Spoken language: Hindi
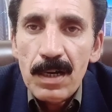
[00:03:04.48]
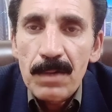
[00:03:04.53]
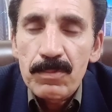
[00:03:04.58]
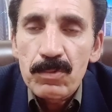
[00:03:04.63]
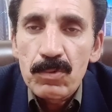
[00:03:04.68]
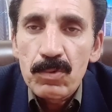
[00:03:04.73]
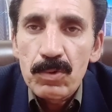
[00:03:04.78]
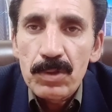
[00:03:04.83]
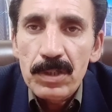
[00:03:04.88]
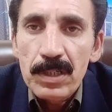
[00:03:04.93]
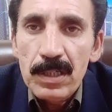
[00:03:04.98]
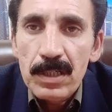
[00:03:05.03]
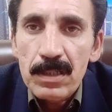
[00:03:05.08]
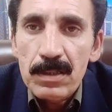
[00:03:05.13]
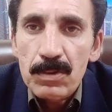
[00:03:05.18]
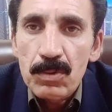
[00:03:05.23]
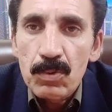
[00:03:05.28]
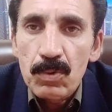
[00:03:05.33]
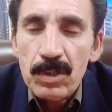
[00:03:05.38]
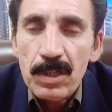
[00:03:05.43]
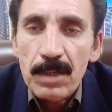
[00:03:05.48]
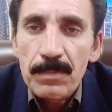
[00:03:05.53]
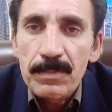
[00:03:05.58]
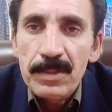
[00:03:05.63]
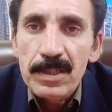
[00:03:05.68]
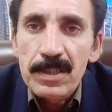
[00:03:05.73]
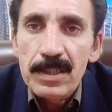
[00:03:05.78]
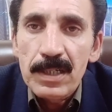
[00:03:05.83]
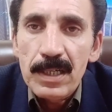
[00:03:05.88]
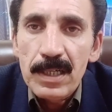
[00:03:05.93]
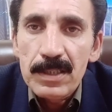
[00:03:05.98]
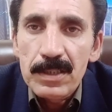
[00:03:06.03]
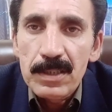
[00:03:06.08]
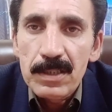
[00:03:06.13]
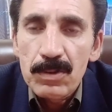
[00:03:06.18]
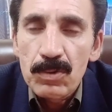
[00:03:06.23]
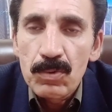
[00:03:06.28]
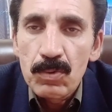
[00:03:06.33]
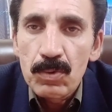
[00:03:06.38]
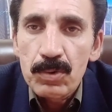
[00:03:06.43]
आपको एक करोड़ का मिल रहा है
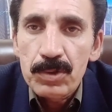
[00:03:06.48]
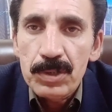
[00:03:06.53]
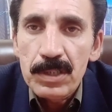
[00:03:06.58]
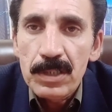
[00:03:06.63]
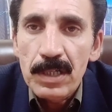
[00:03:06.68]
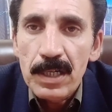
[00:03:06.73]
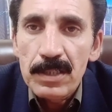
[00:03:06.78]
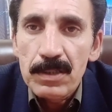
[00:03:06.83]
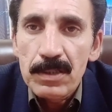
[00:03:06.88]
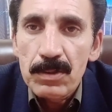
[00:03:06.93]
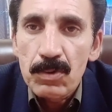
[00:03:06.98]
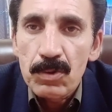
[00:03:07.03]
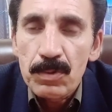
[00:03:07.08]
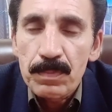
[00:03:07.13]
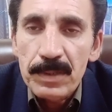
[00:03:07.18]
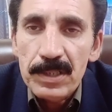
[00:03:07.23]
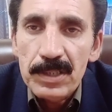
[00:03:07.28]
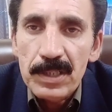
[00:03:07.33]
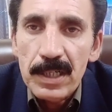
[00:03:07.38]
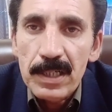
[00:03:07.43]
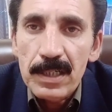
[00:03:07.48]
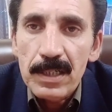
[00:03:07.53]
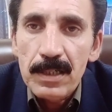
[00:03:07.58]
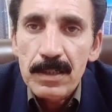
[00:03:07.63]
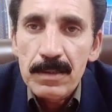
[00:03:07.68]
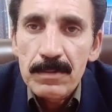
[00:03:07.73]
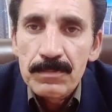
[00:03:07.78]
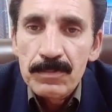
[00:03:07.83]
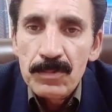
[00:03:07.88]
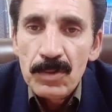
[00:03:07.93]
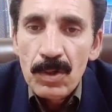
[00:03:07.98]
ये दो से ढाई करोड़ पे जाएगा